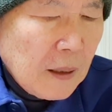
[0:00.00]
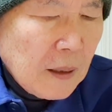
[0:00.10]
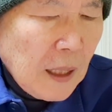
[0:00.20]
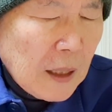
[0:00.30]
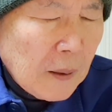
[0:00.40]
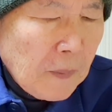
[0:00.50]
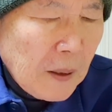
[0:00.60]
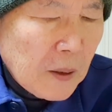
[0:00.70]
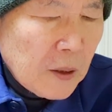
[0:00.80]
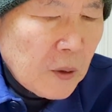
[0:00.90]

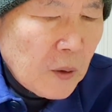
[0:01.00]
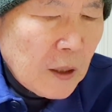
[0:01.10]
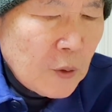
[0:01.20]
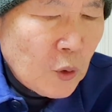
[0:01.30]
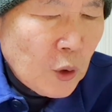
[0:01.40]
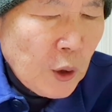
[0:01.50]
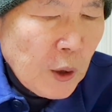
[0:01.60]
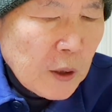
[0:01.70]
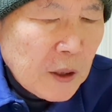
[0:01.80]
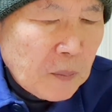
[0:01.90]
대답하여 이르되
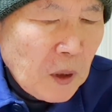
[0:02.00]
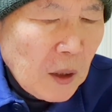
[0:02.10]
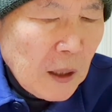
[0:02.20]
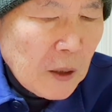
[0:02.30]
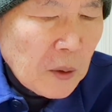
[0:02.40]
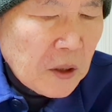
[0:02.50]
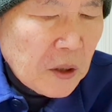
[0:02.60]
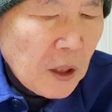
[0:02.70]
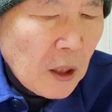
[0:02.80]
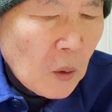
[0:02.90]
주인이여 금년에도
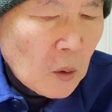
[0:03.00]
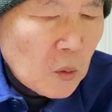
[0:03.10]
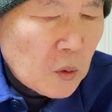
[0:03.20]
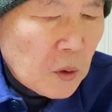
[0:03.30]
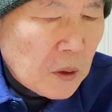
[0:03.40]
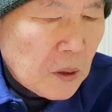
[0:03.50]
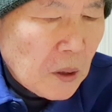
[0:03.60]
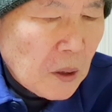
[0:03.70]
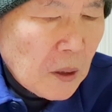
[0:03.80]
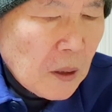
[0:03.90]
그대로
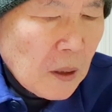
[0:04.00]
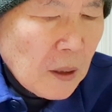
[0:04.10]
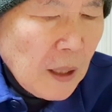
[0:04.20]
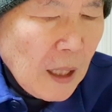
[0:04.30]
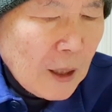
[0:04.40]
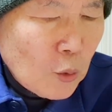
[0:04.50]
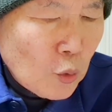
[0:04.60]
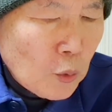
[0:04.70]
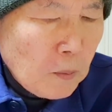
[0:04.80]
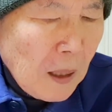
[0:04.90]
두소서 내가
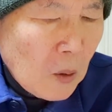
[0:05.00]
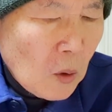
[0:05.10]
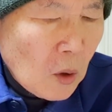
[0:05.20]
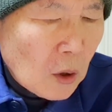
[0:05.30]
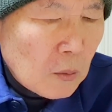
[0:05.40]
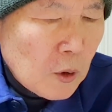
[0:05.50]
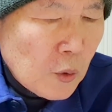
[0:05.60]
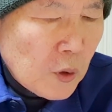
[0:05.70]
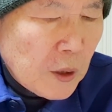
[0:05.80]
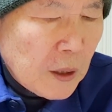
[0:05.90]
두릅하고 걸음을
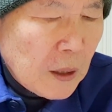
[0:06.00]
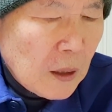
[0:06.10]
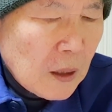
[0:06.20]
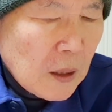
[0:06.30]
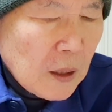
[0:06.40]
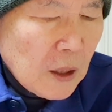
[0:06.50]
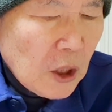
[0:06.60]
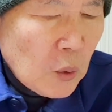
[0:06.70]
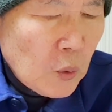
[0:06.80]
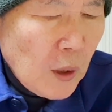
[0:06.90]
줄이니
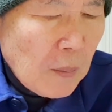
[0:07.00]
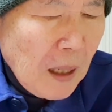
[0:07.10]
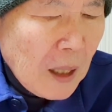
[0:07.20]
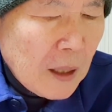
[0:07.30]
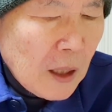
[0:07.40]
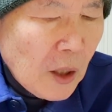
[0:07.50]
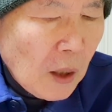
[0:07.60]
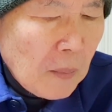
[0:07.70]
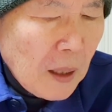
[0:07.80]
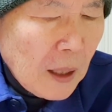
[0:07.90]
이후에 만일
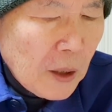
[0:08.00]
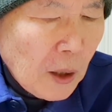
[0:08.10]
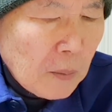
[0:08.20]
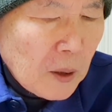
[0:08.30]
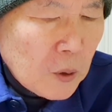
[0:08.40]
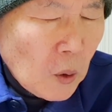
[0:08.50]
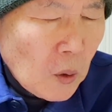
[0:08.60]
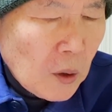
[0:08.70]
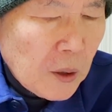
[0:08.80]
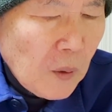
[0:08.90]
열매가 열면
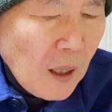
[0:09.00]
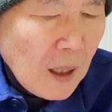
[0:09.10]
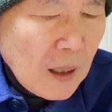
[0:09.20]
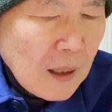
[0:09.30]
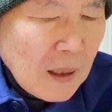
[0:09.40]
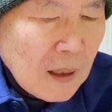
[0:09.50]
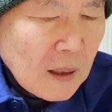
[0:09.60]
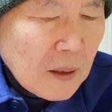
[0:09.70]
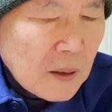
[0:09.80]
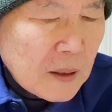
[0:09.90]
좋거니와
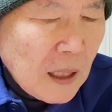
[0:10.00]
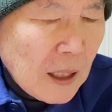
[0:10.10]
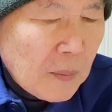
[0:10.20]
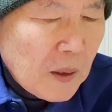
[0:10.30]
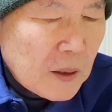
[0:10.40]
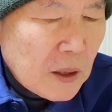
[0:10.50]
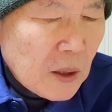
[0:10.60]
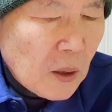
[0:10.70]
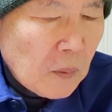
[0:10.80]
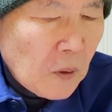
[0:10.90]
그렇지 않으면
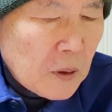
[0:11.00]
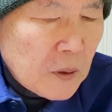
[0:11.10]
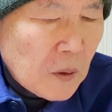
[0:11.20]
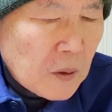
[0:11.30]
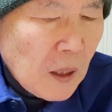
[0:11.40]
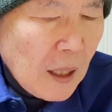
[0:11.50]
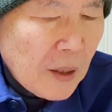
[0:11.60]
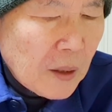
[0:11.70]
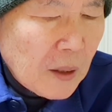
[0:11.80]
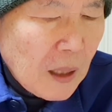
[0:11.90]
찍어버리소서
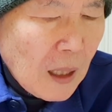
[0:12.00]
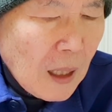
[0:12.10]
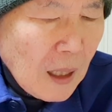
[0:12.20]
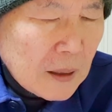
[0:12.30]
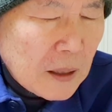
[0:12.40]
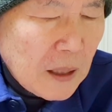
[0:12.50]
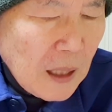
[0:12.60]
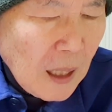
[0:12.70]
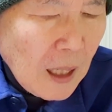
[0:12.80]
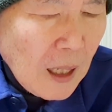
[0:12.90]
하였다
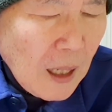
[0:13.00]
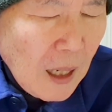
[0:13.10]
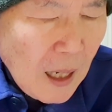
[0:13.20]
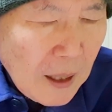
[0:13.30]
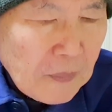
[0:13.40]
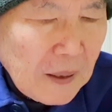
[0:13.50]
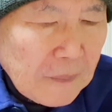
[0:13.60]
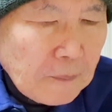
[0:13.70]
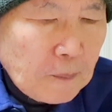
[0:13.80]
하시니라. 아멘.